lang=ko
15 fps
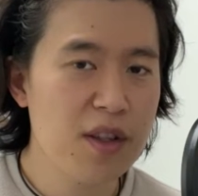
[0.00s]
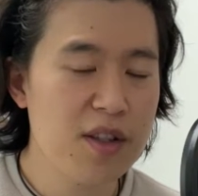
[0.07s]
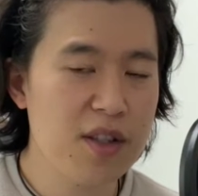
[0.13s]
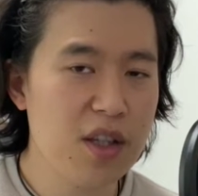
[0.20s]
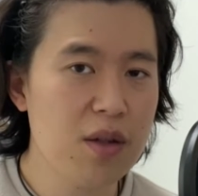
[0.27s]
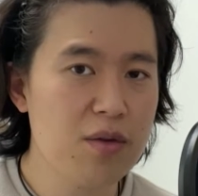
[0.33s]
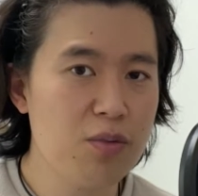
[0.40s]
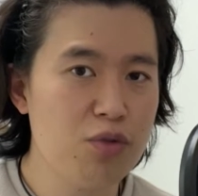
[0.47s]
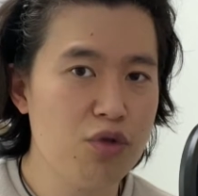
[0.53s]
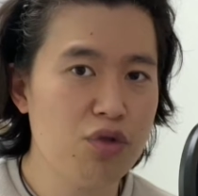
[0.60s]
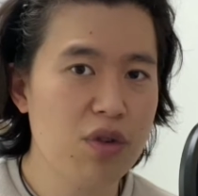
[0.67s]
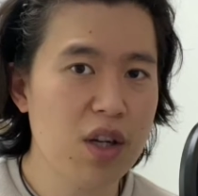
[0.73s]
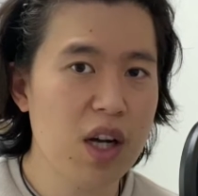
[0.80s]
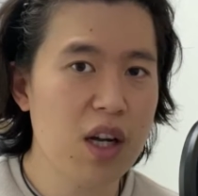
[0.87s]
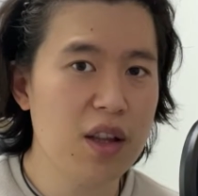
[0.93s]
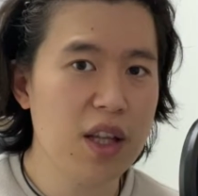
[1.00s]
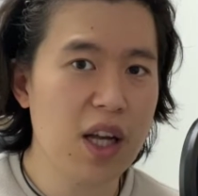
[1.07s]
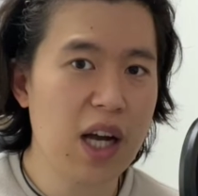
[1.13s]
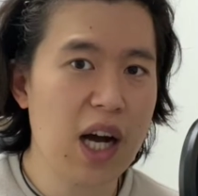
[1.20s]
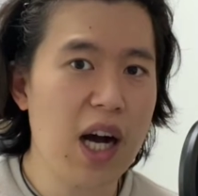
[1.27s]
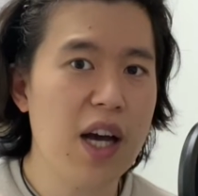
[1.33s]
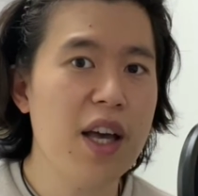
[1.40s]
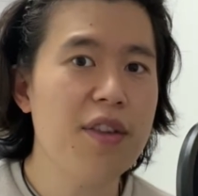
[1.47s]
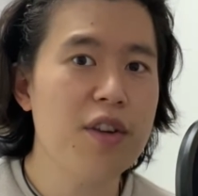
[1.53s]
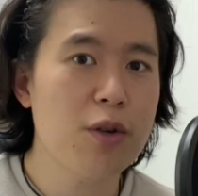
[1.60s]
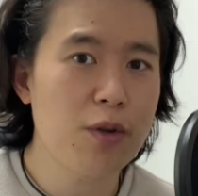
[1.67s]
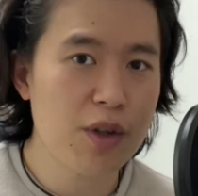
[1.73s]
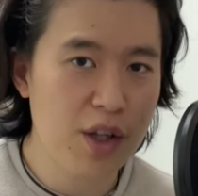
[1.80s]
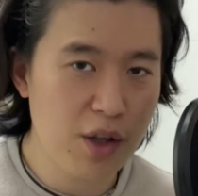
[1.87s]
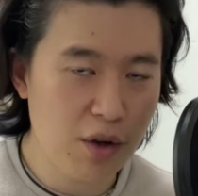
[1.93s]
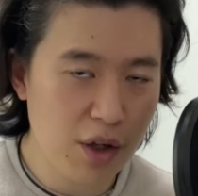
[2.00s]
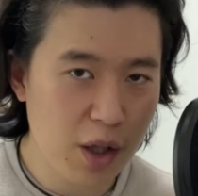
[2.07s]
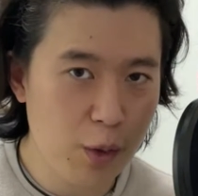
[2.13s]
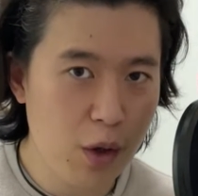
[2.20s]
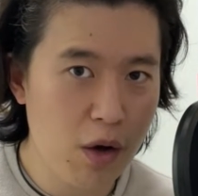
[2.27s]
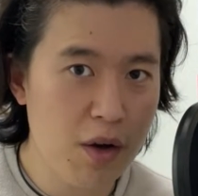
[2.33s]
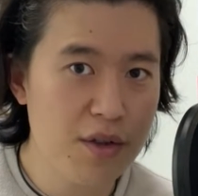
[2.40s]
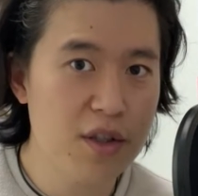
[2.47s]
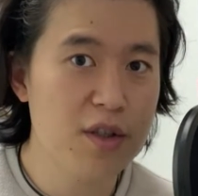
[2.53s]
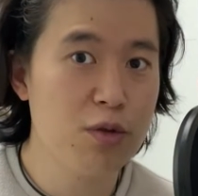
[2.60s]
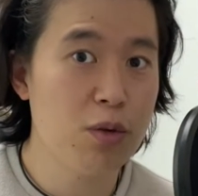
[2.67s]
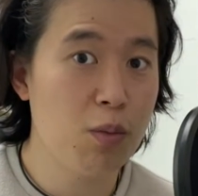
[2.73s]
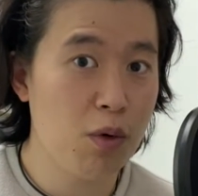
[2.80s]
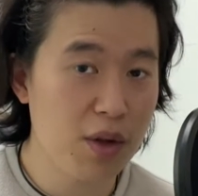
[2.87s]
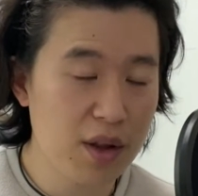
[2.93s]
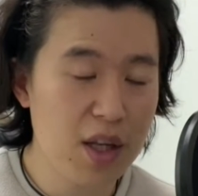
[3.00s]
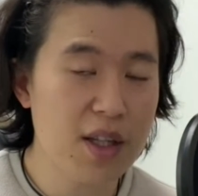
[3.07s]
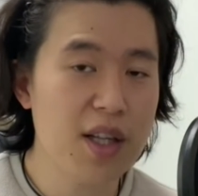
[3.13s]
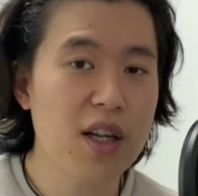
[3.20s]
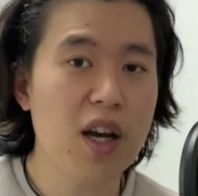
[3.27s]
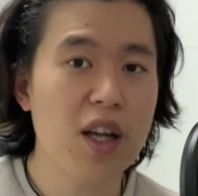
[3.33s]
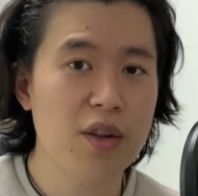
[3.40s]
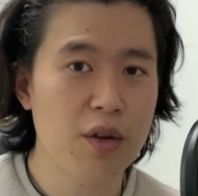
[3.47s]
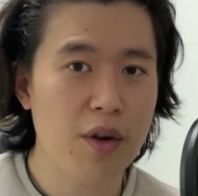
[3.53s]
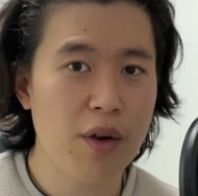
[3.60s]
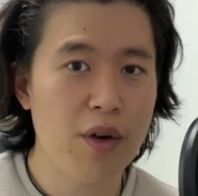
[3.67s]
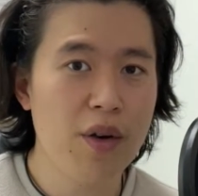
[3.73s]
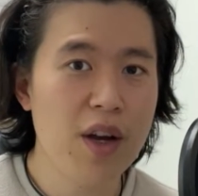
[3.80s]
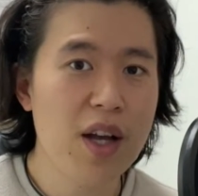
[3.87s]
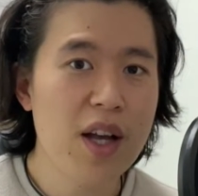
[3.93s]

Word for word: 지금쯤 누군가한테 가해자로 기억이 되었을지도 모른다 생각이 들어요.